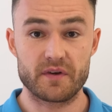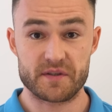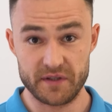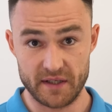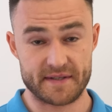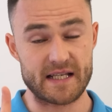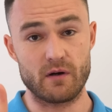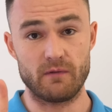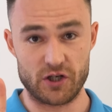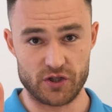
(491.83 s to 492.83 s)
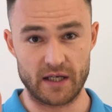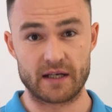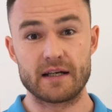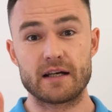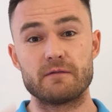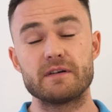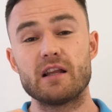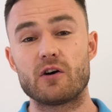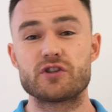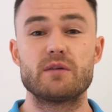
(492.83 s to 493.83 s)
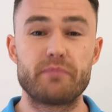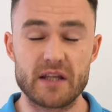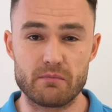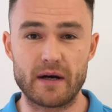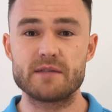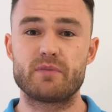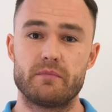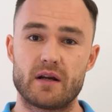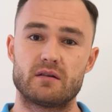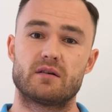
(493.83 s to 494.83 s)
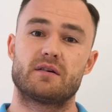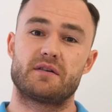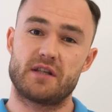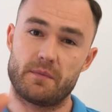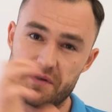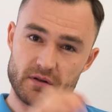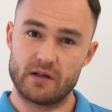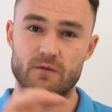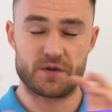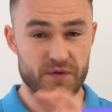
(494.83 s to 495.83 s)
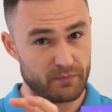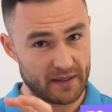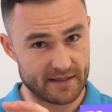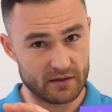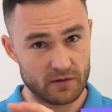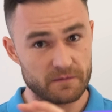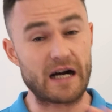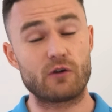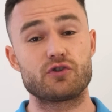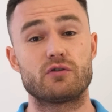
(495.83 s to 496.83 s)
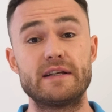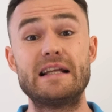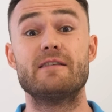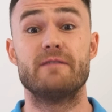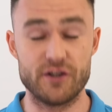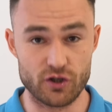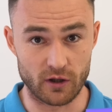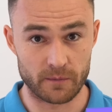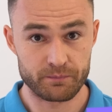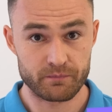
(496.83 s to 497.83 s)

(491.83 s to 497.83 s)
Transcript: Смотрите, самое важное. Вы должны понимать примерно 70 или 80% аудио или видео.